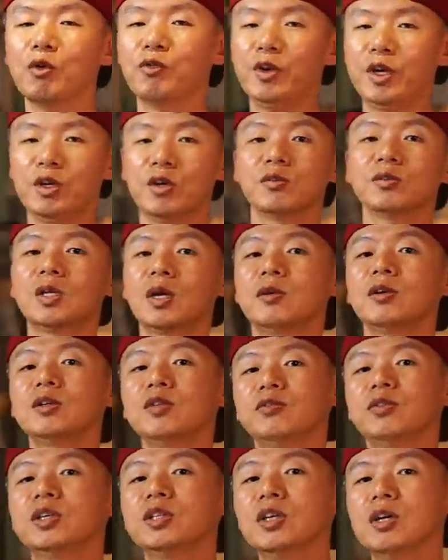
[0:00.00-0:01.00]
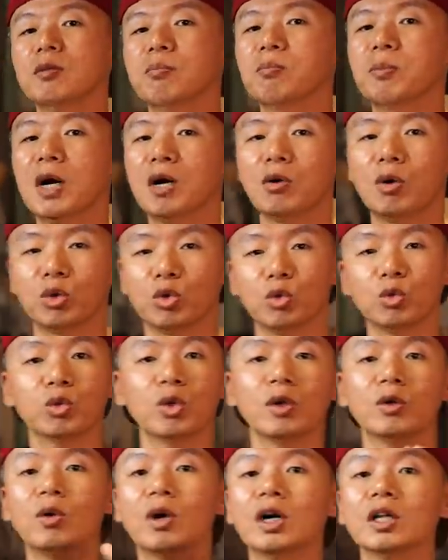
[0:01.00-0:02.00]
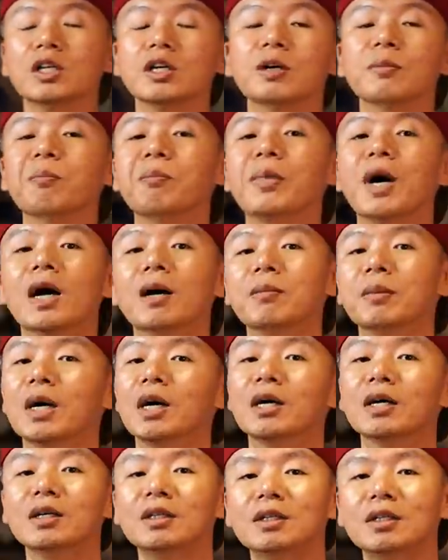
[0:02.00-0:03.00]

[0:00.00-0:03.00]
飞空拍机飞得很棒，我独轮滑得很棒吗？